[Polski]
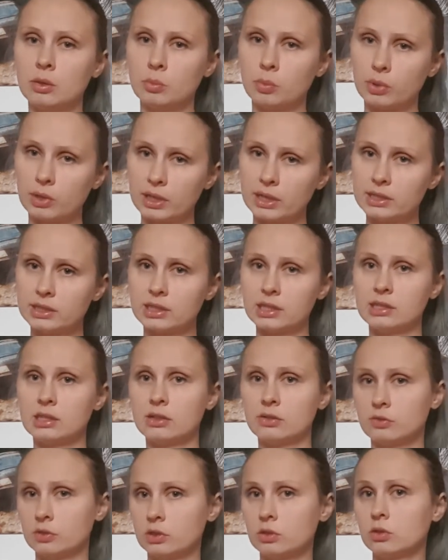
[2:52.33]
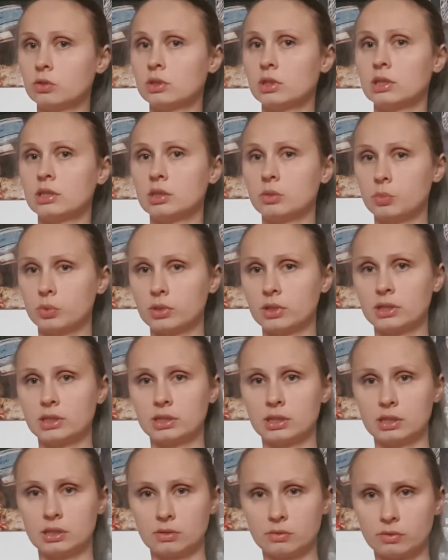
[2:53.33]
Polecenie, wykonanie,
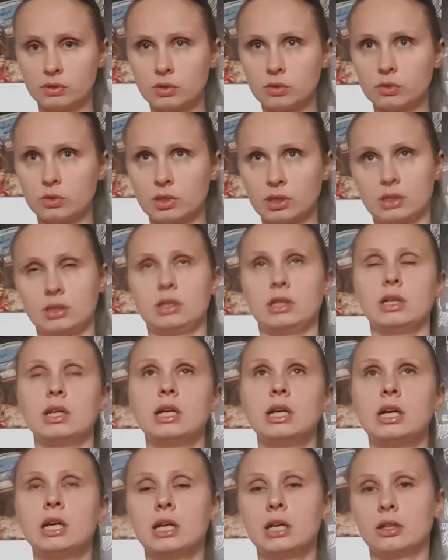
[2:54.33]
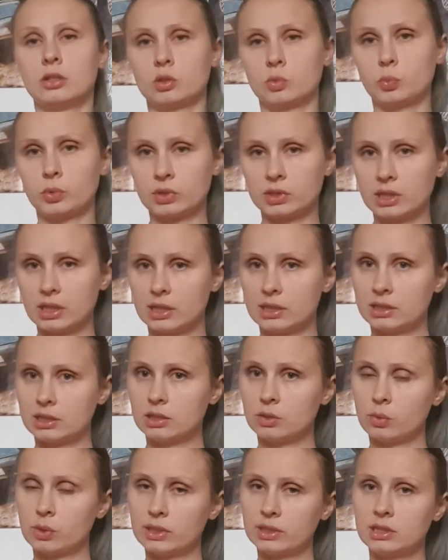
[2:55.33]
polecenie, wykonanie. Rozpoznaje
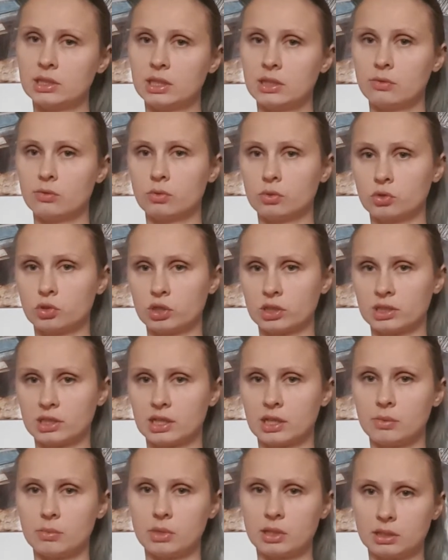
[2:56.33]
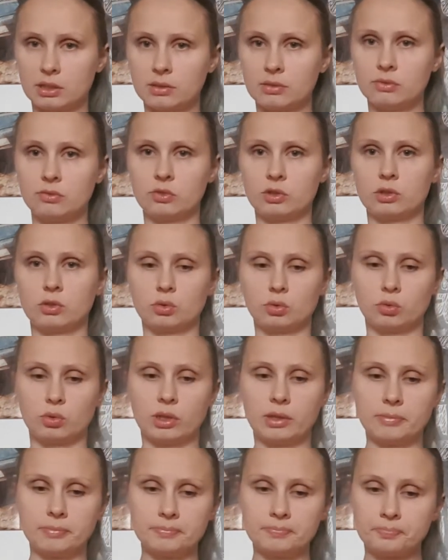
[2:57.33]
sytuację, włącza schemat, wykonuje.
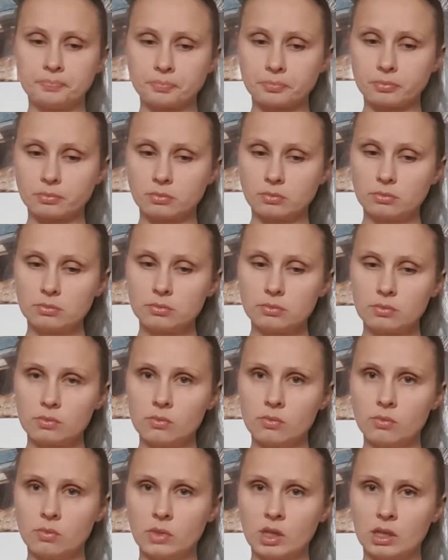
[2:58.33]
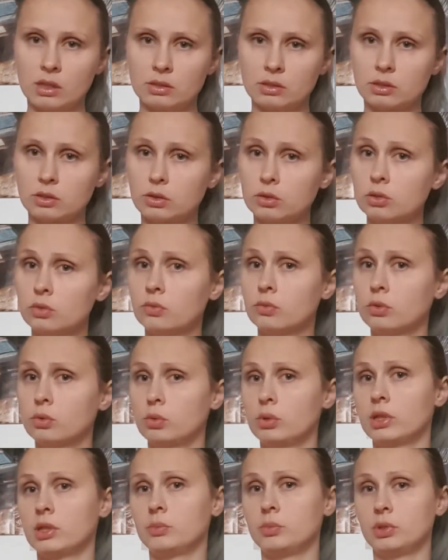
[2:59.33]
Skąd w
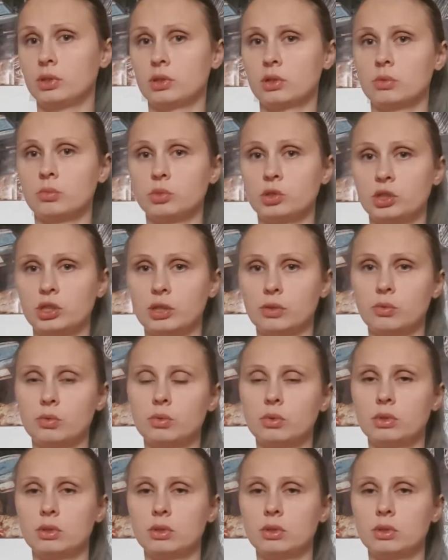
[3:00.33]
ogóle biorą się